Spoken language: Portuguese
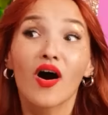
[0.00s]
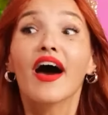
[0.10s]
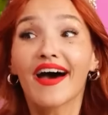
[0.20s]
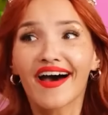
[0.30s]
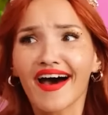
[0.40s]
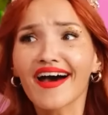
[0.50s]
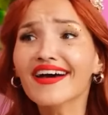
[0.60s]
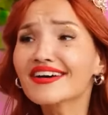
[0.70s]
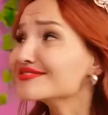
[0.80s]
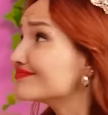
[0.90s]
vai lhe custar
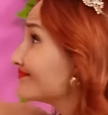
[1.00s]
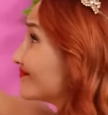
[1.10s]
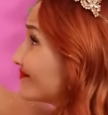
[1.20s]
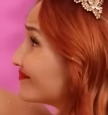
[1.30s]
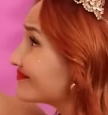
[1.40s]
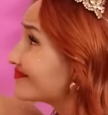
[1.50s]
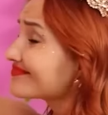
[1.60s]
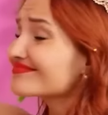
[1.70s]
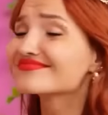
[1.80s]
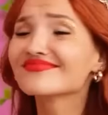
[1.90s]
caro.
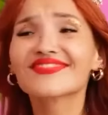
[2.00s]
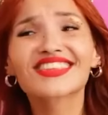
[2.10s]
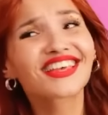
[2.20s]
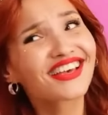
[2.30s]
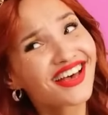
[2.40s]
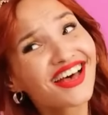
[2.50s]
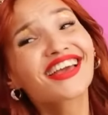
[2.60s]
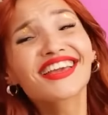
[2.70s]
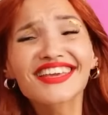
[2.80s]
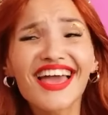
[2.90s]
Isso não será problema.